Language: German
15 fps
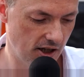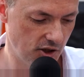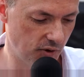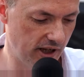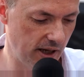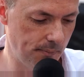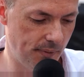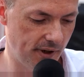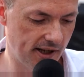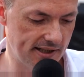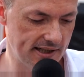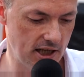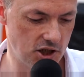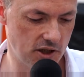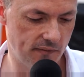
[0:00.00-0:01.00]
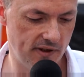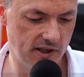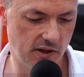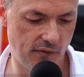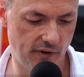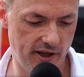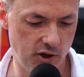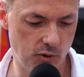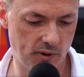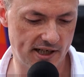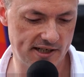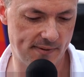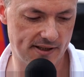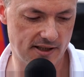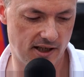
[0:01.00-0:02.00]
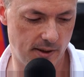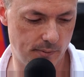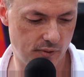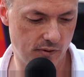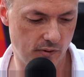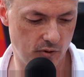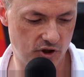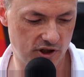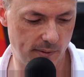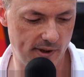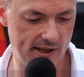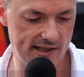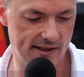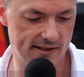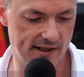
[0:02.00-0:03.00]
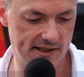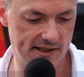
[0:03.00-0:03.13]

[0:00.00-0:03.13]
So gräbt man gesellschaftlicher Veränderung das Wasser ab und stabilisiert